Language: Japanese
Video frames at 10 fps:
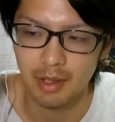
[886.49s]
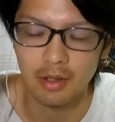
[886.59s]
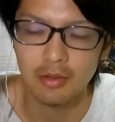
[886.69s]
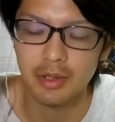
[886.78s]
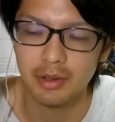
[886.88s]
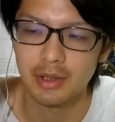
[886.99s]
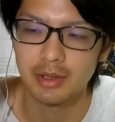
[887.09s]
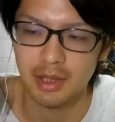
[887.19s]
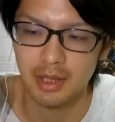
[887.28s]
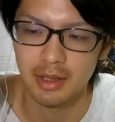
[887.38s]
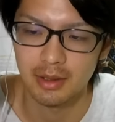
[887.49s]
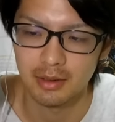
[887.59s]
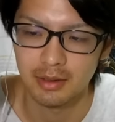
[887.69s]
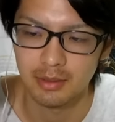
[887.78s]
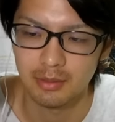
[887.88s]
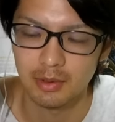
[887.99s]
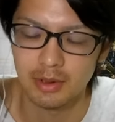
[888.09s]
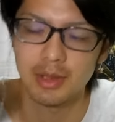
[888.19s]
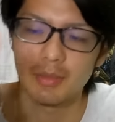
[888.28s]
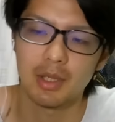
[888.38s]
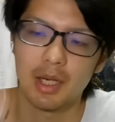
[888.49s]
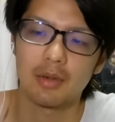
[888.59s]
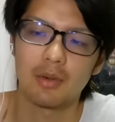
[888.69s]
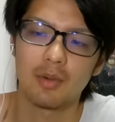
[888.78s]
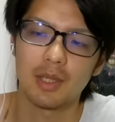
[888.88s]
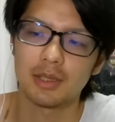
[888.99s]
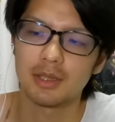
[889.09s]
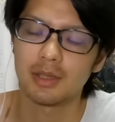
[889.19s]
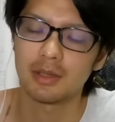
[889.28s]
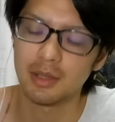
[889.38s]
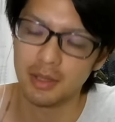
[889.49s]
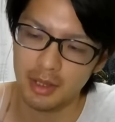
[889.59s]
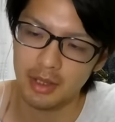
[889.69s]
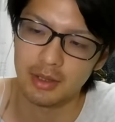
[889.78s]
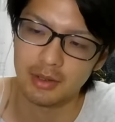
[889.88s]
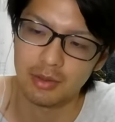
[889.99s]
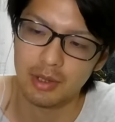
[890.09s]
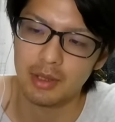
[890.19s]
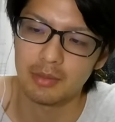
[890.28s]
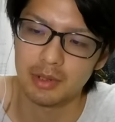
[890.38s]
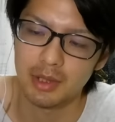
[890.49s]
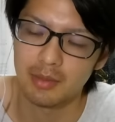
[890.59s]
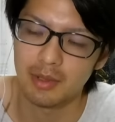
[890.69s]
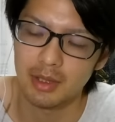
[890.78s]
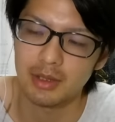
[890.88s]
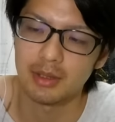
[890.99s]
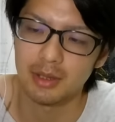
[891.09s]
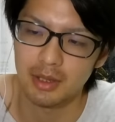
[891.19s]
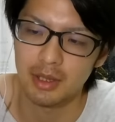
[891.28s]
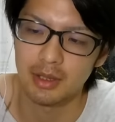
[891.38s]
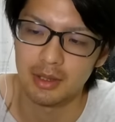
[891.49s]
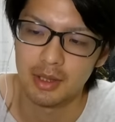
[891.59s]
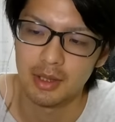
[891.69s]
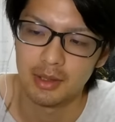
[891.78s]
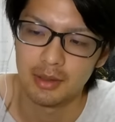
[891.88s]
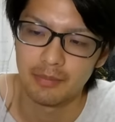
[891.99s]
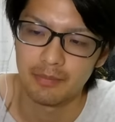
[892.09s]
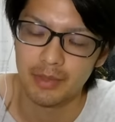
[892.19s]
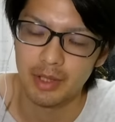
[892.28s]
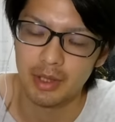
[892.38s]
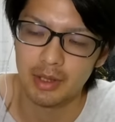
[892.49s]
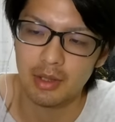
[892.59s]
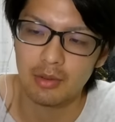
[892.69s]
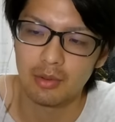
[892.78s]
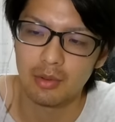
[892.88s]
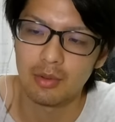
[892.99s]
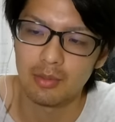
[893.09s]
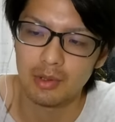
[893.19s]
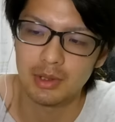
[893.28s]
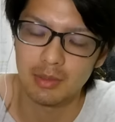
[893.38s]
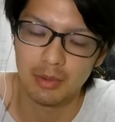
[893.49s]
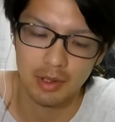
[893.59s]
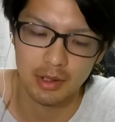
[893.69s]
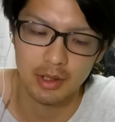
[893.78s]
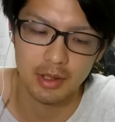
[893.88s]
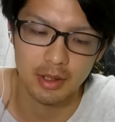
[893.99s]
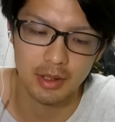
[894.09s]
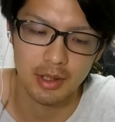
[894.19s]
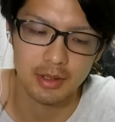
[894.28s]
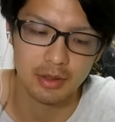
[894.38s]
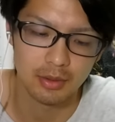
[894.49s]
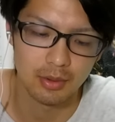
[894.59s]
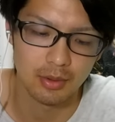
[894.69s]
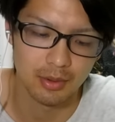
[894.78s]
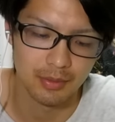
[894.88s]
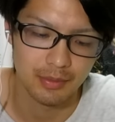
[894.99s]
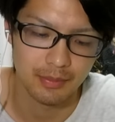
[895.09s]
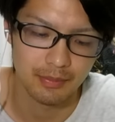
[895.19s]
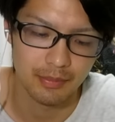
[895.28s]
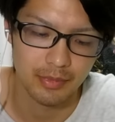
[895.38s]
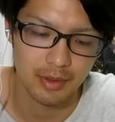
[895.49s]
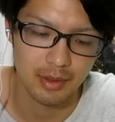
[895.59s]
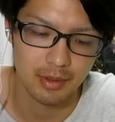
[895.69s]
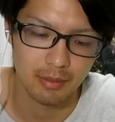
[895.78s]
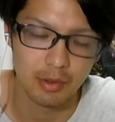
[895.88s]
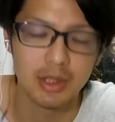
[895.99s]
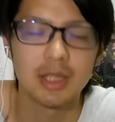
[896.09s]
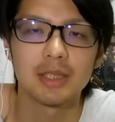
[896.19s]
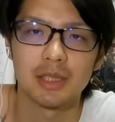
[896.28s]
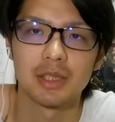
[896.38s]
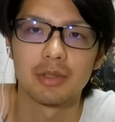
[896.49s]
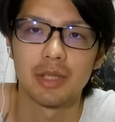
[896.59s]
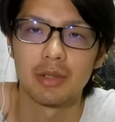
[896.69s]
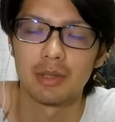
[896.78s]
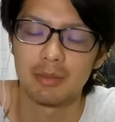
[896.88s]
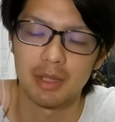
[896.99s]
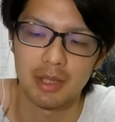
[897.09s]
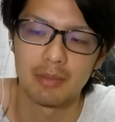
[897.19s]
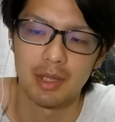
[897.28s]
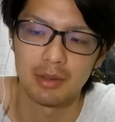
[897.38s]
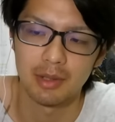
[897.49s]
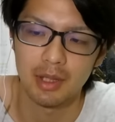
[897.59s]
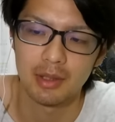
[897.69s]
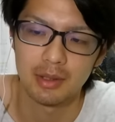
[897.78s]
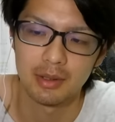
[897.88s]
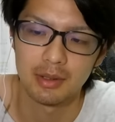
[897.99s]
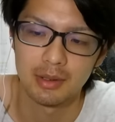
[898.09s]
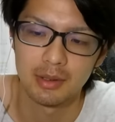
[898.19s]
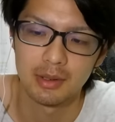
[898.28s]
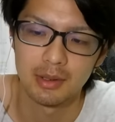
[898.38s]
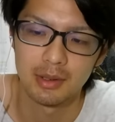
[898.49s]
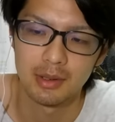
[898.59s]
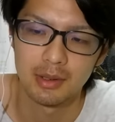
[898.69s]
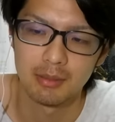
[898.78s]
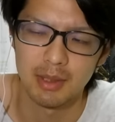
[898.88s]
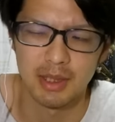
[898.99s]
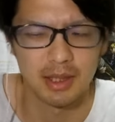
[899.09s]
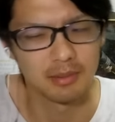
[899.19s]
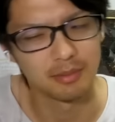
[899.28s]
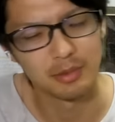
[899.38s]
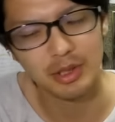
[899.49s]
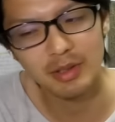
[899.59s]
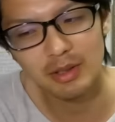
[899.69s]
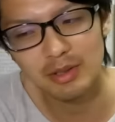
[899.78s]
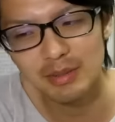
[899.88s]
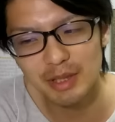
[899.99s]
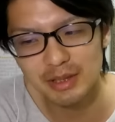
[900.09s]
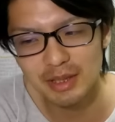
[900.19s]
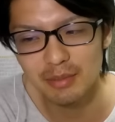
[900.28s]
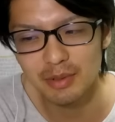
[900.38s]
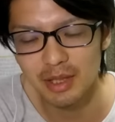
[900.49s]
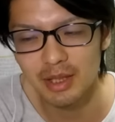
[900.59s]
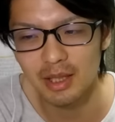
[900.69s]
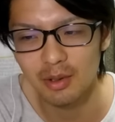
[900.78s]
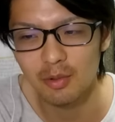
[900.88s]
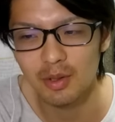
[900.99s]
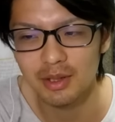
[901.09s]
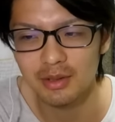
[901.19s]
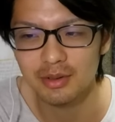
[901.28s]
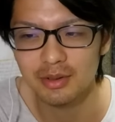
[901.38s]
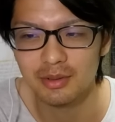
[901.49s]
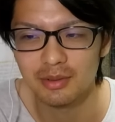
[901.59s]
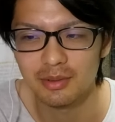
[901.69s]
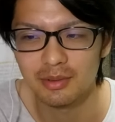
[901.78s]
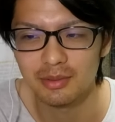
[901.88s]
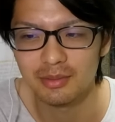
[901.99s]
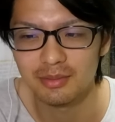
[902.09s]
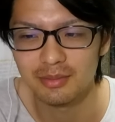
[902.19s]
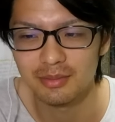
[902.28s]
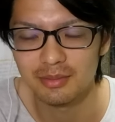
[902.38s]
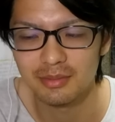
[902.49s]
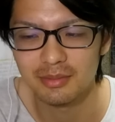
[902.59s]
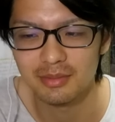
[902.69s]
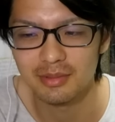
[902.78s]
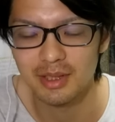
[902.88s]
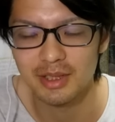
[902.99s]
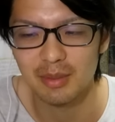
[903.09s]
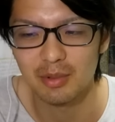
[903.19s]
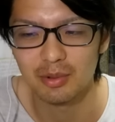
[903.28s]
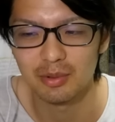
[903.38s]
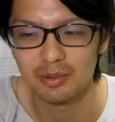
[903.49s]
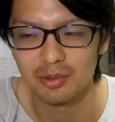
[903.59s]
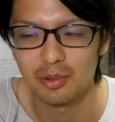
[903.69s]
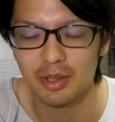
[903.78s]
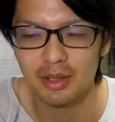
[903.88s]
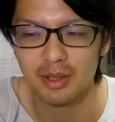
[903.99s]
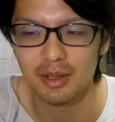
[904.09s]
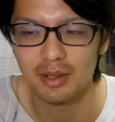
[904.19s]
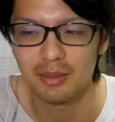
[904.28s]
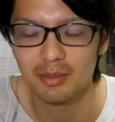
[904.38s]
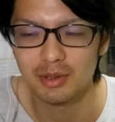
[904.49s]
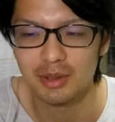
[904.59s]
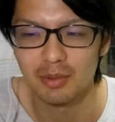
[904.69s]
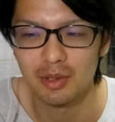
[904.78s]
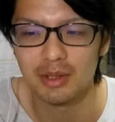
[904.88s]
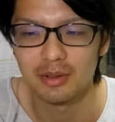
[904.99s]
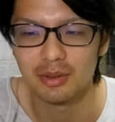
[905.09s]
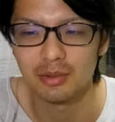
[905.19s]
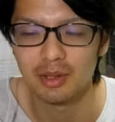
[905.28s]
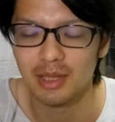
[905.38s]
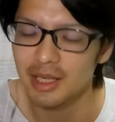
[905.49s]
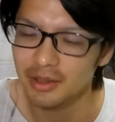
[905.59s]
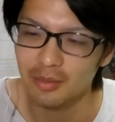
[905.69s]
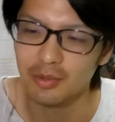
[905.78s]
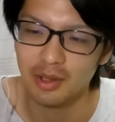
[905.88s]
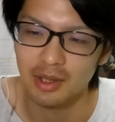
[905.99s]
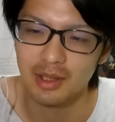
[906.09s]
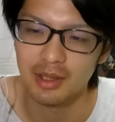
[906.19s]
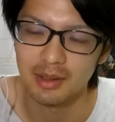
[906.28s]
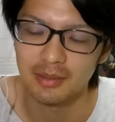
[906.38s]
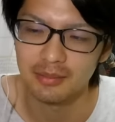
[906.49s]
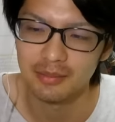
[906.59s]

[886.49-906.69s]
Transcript: まあ、ハロウィンのやつで、もう全部解放終わっちゃっててでそのキャラも隙間になっちゃっててでタコの方も全部終わっててってなっちゃうともったいないじゃん白い系のためだけに回るねまあただ麦わらの部が全部ね解放終わってるでしかも同キャラも全部終わってるってことはないと思うから、